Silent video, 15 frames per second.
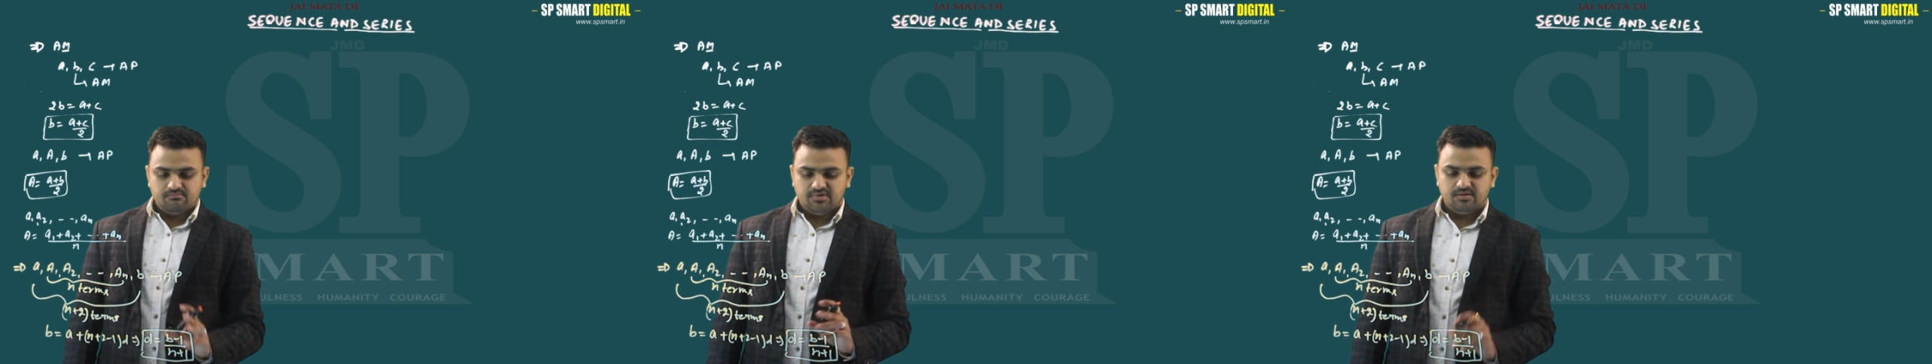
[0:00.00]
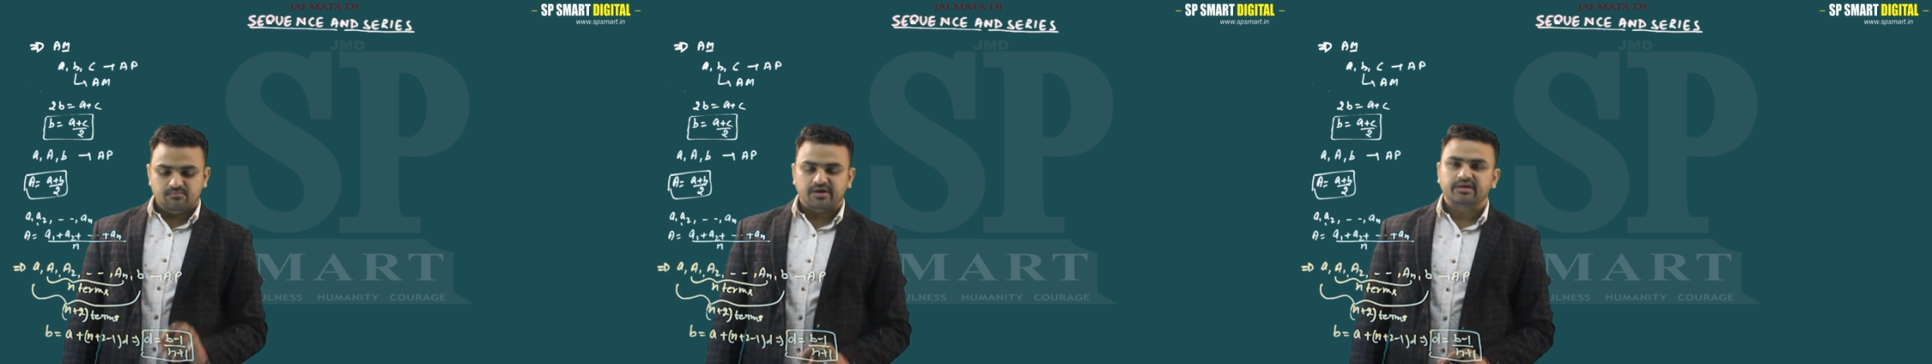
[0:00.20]

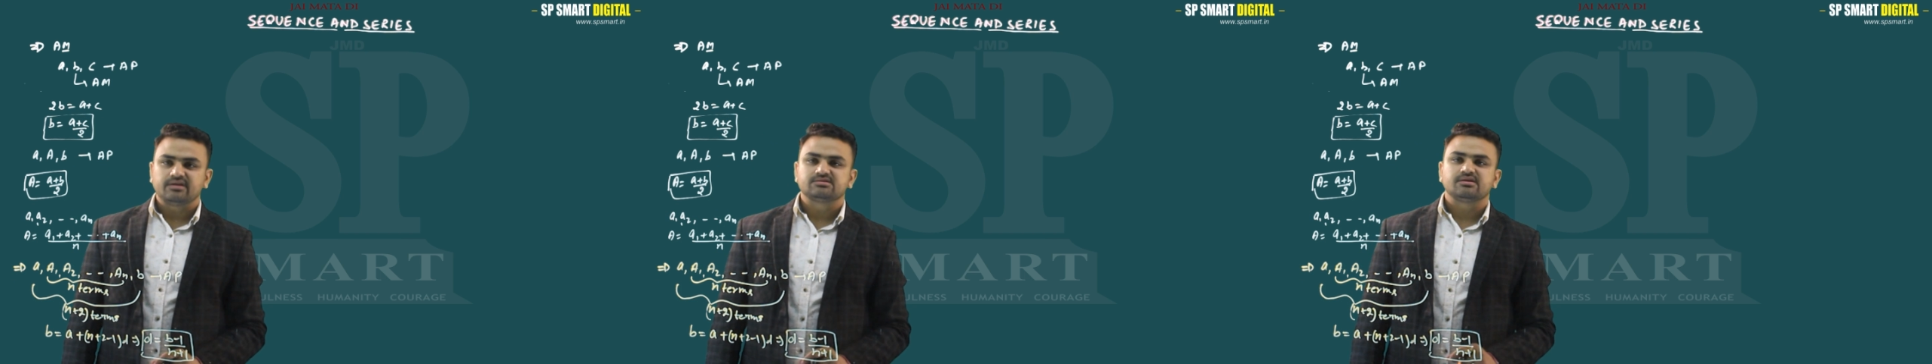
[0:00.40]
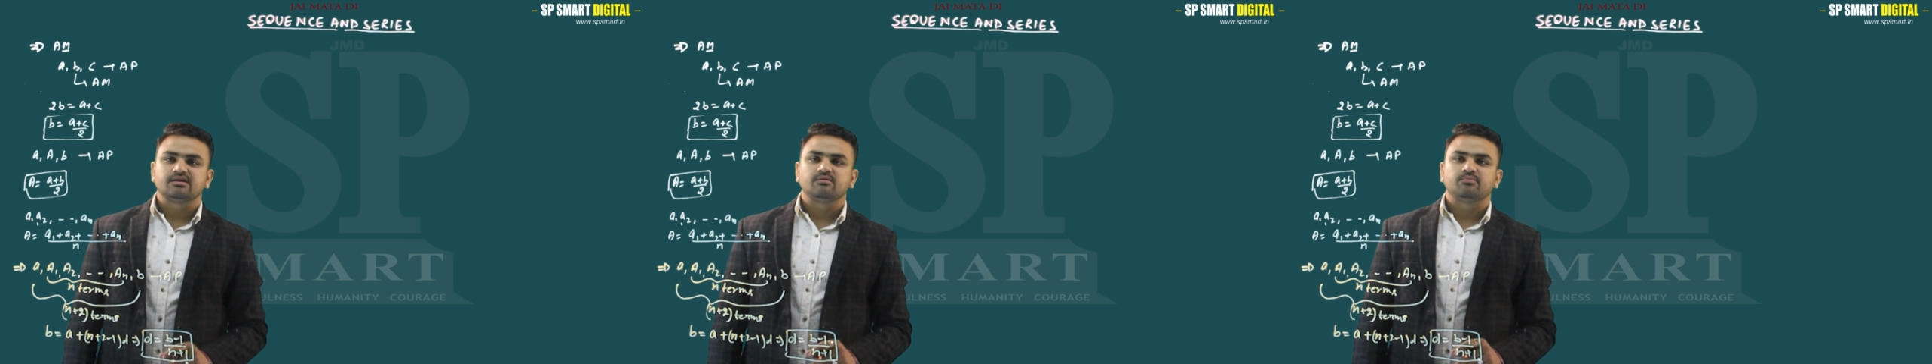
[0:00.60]
b
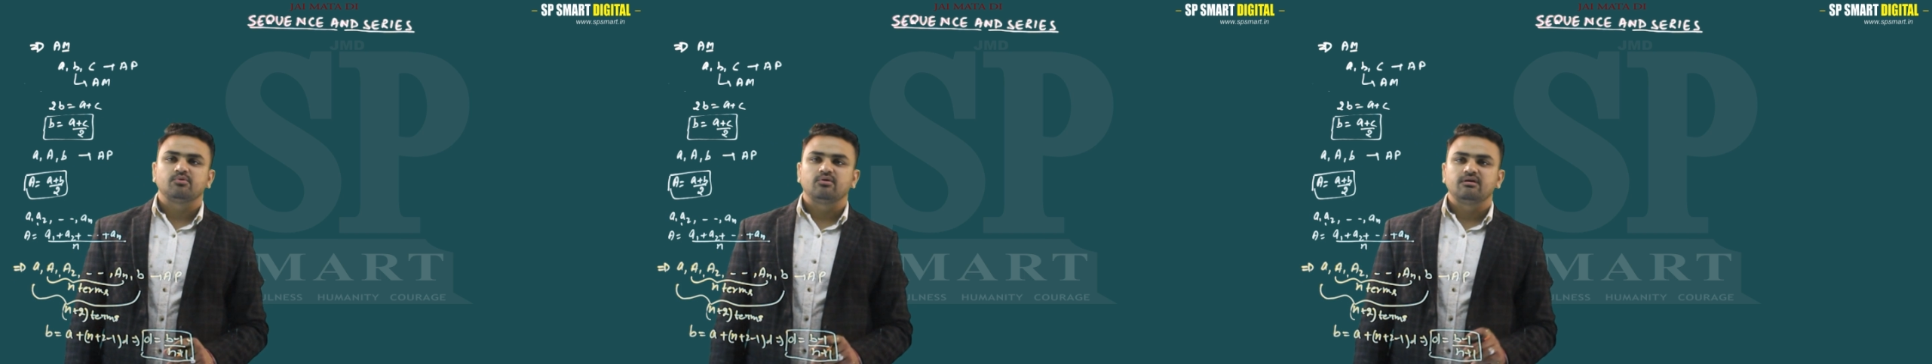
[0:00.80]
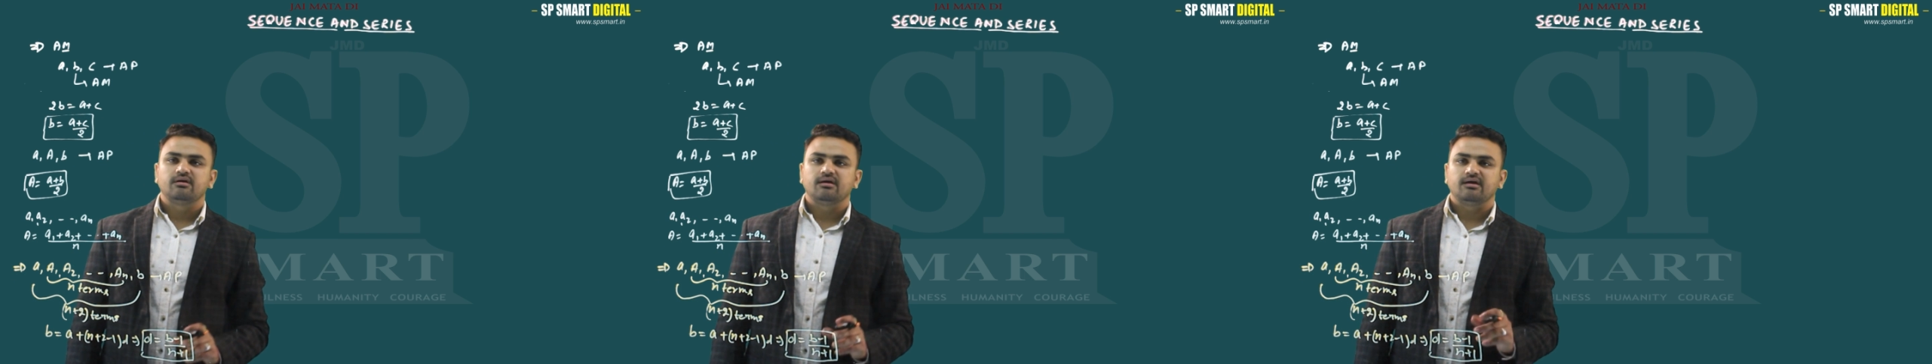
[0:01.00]
माइनस ए
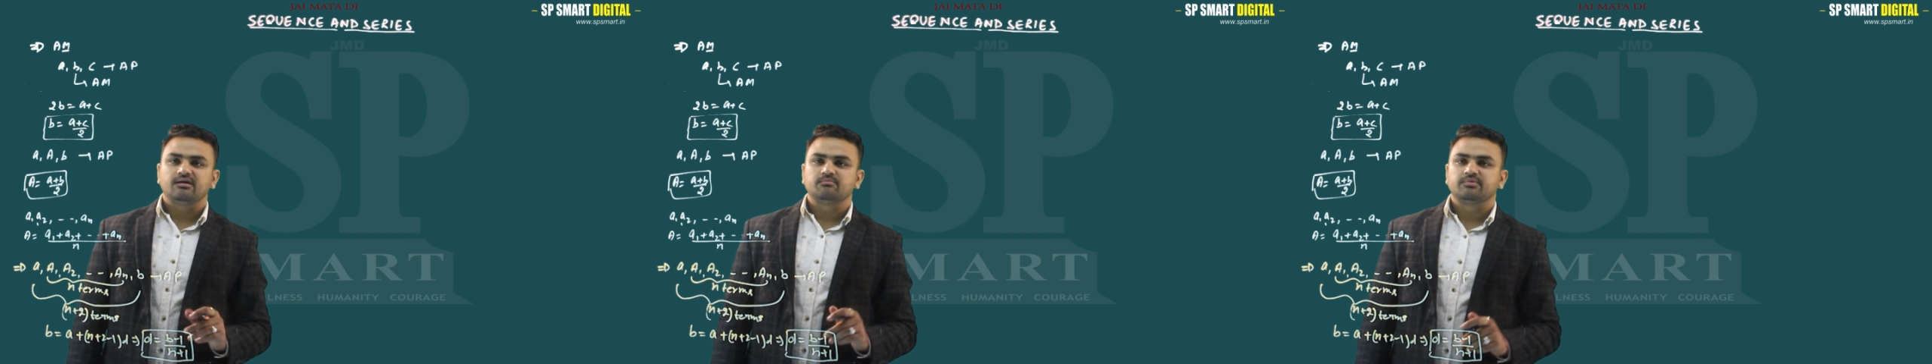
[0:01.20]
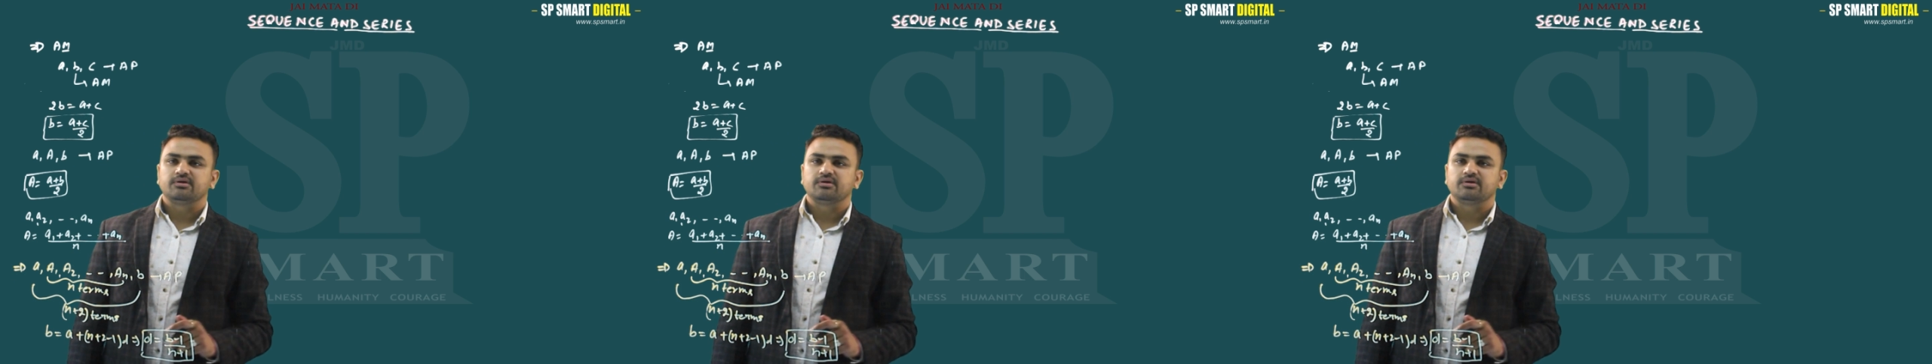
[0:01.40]
अपॉन एन